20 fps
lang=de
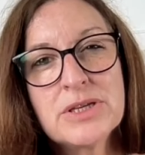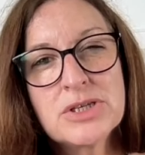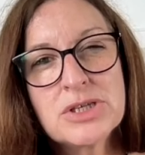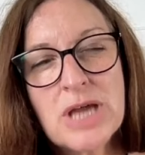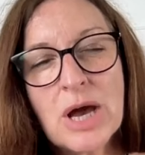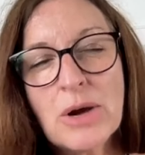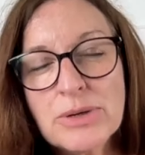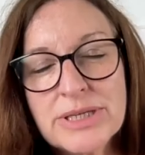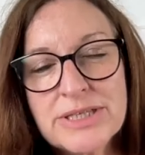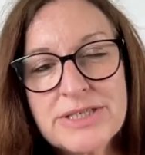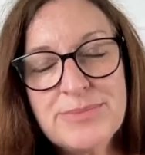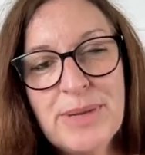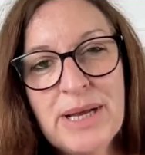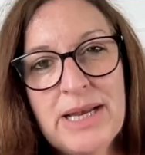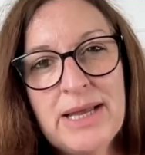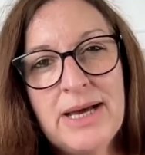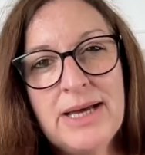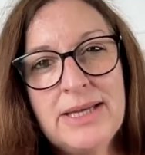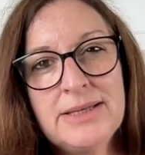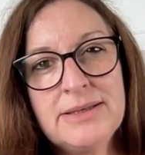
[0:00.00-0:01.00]
Schau dich
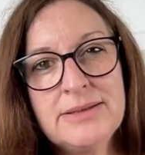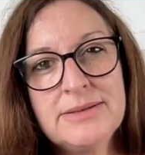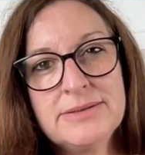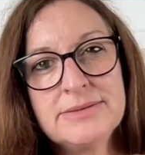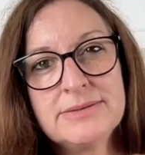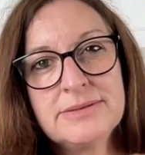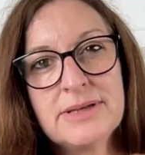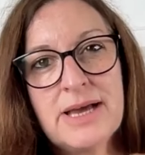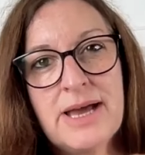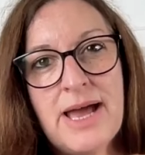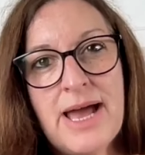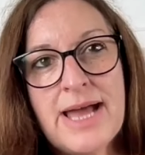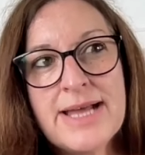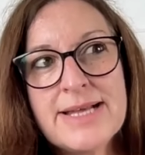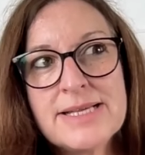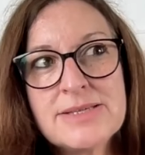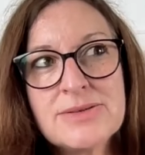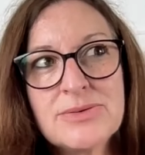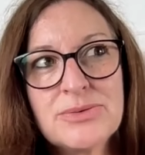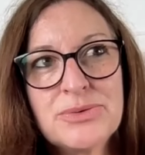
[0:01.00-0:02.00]
mal an.
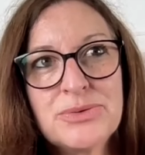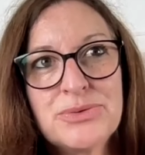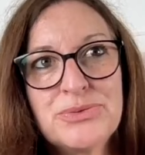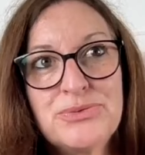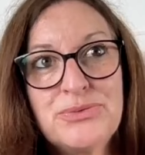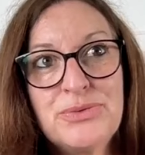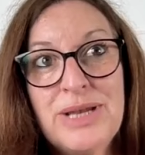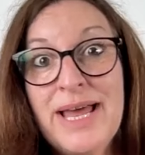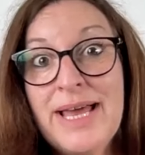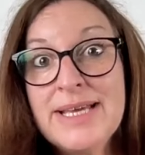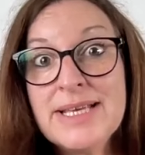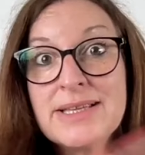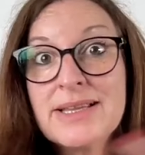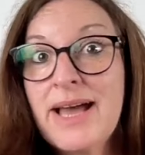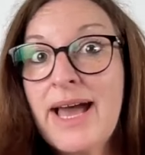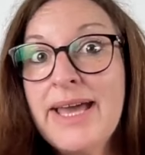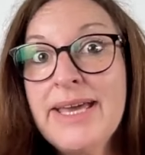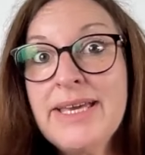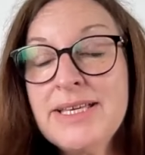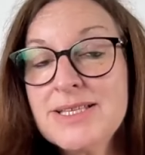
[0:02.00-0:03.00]
Also vielleicht
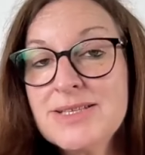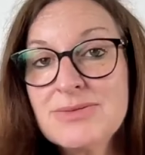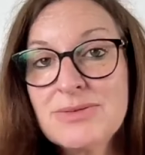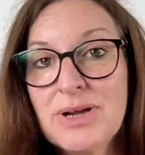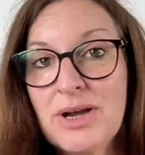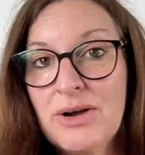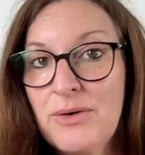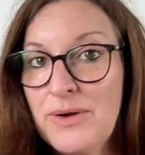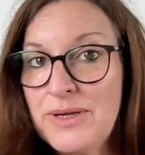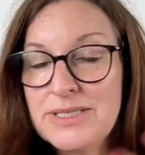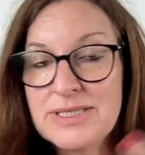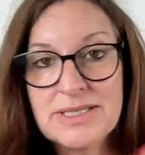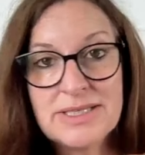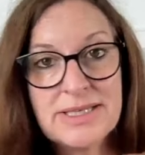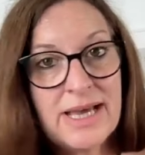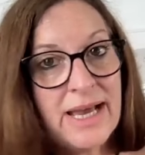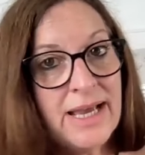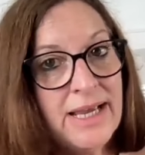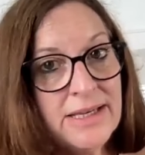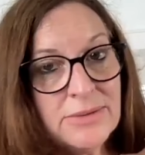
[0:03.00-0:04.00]
reicht sogar heute
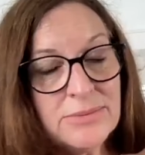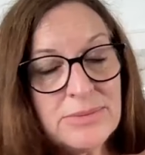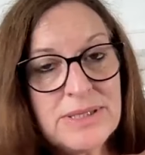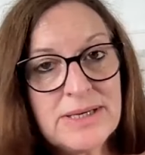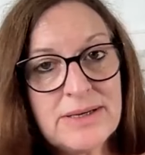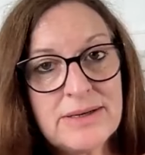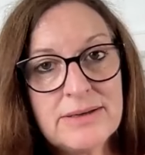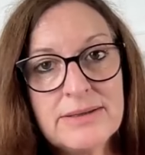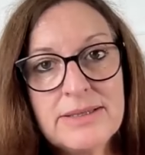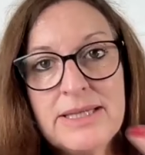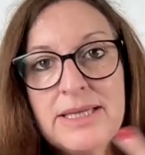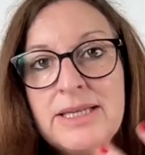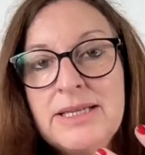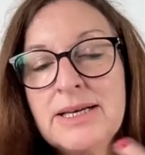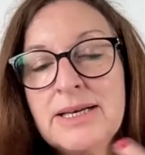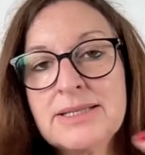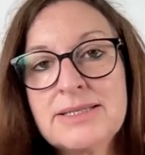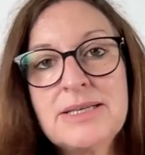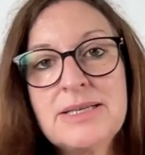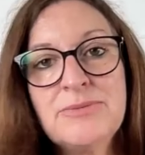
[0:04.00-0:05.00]
in einem Jahr, je
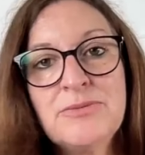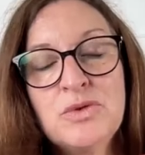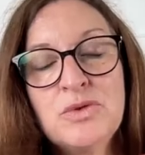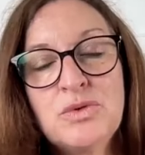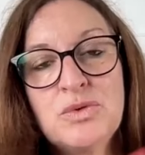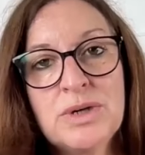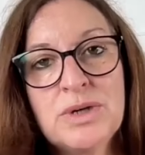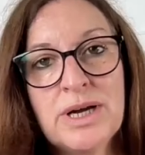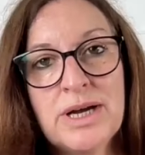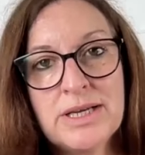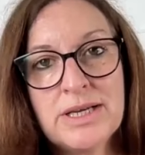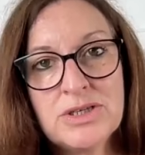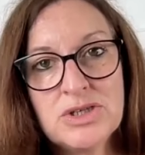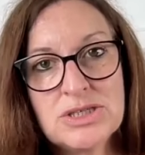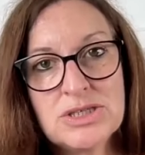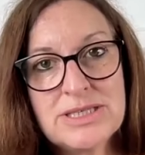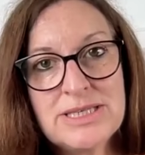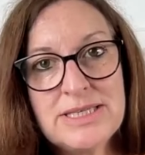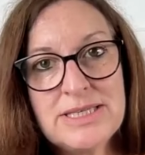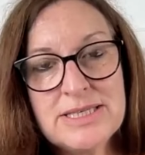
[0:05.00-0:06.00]
nachdem, wo du gerade
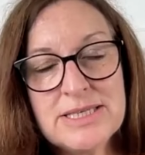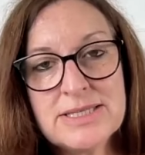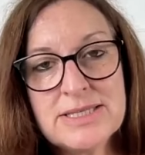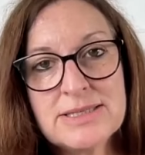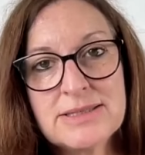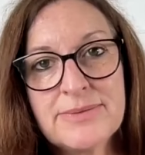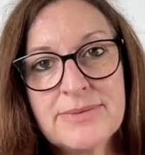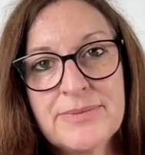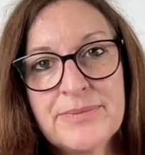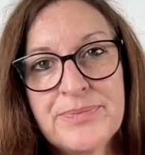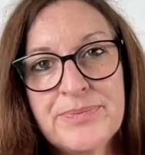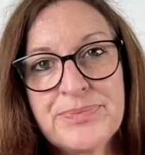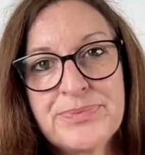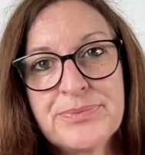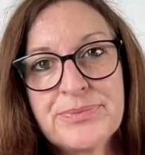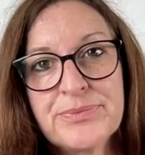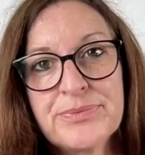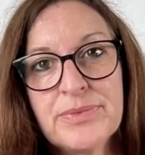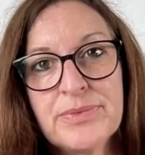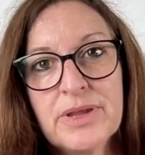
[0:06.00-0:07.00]
stehst.
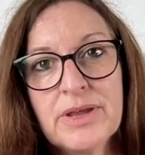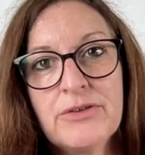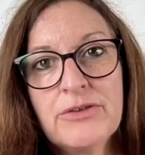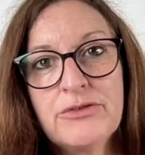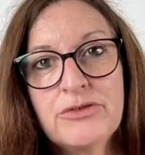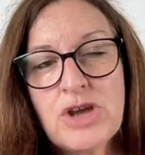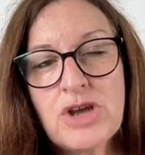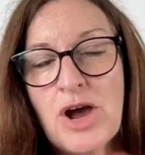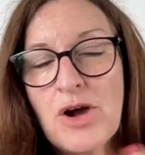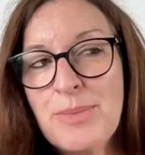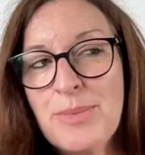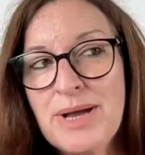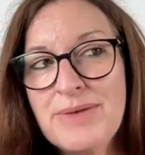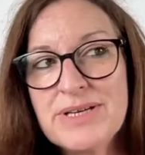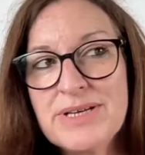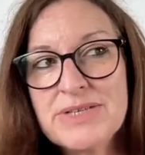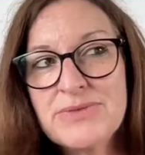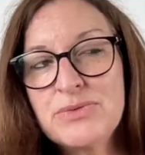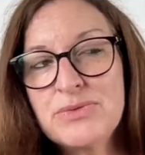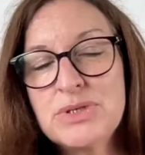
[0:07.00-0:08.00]
Schau mal,
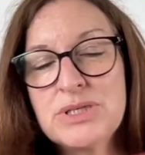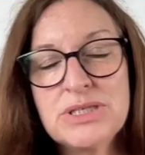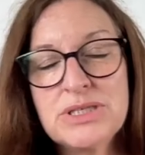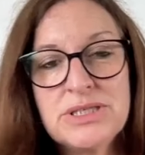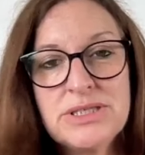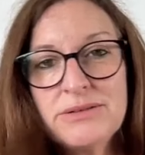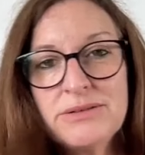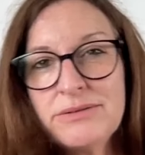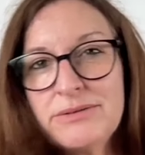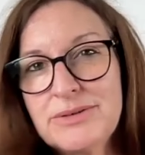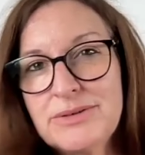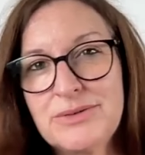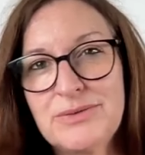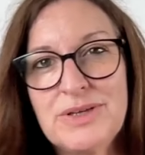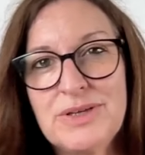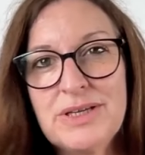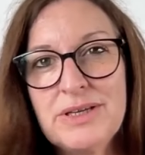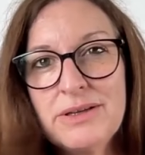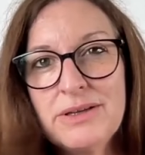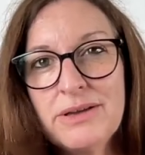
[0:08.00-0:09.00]
was für dich
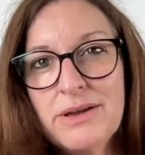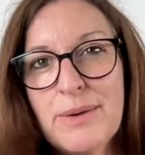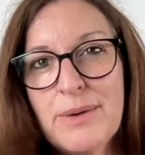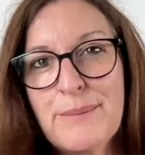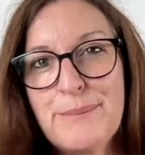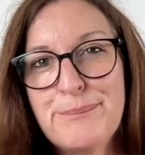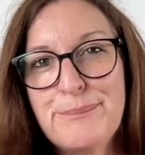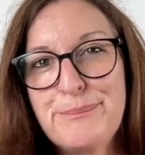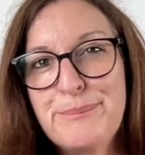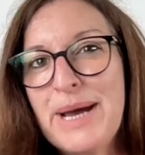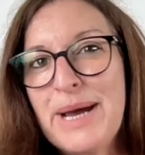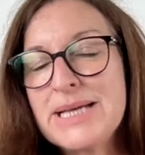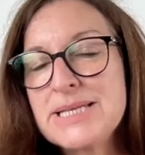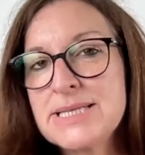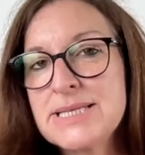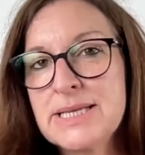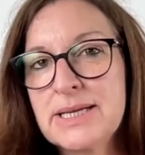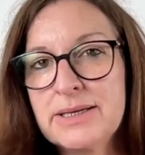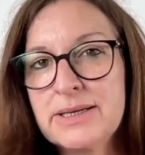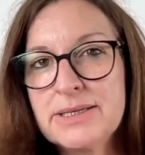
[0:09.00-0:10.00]
irgendwie
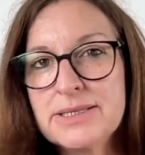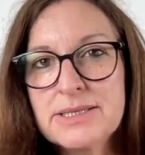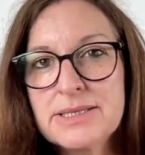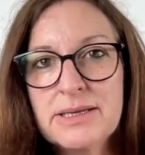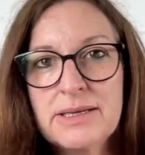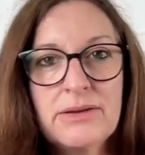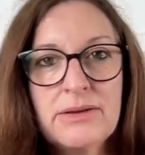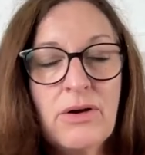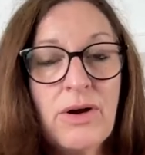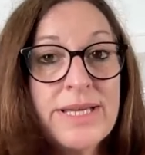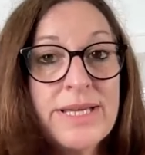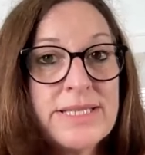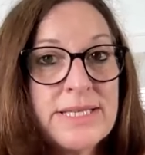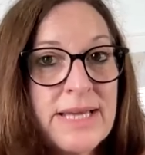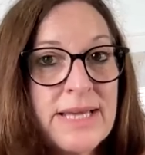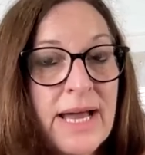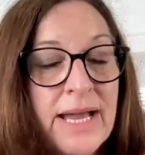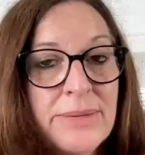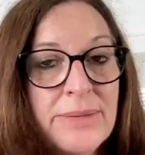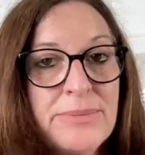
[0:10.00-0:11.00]
passender ist. Heute
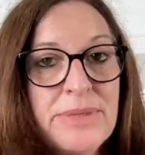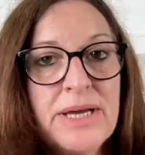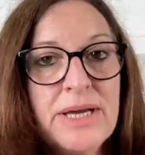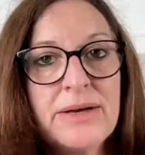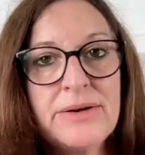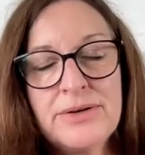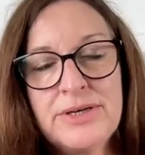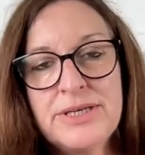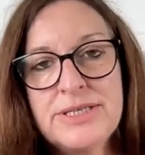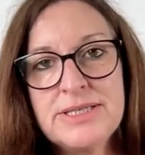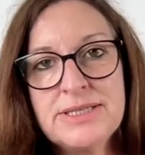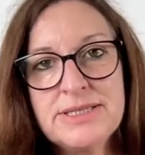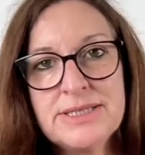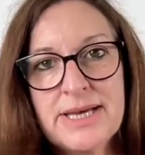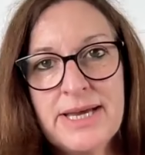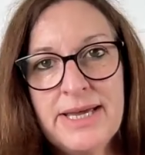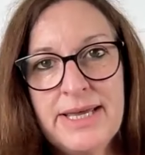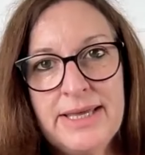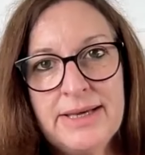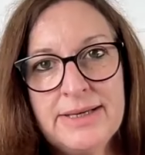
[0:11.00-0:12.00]
in einem Jahr, heute in
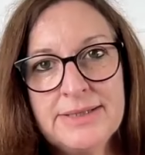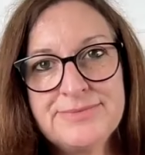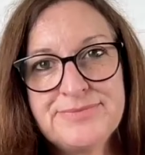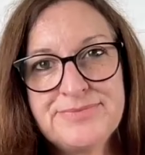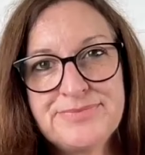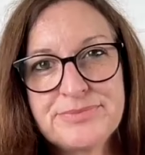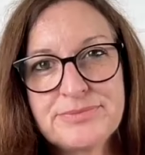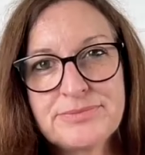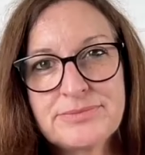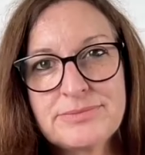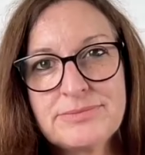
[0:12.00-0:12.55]
drei Jahren.